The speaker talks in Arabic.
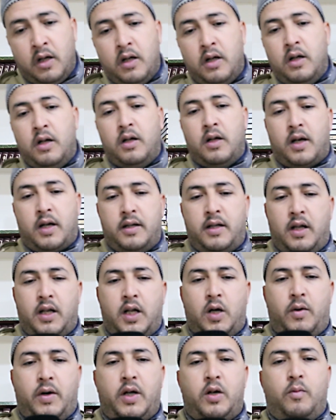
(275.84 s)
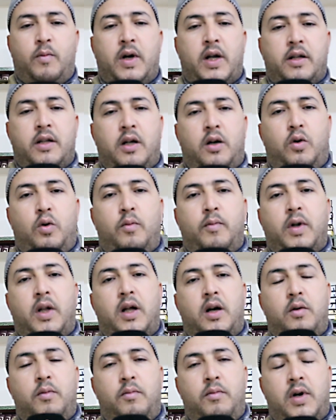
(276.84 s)
آه، رضي الله عنهم وأرضاهم
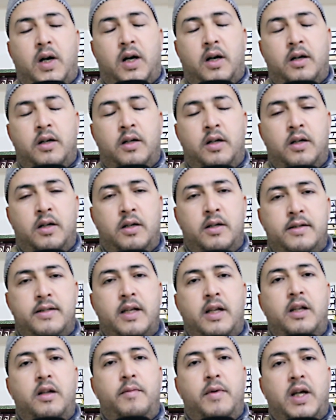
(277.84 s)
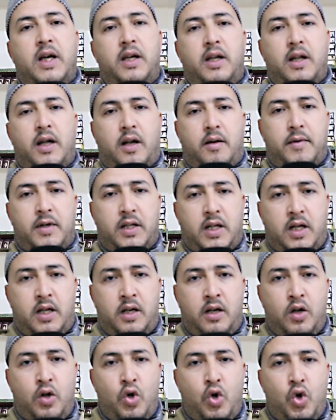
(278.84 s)
اللهم سلمنا إلى رمضان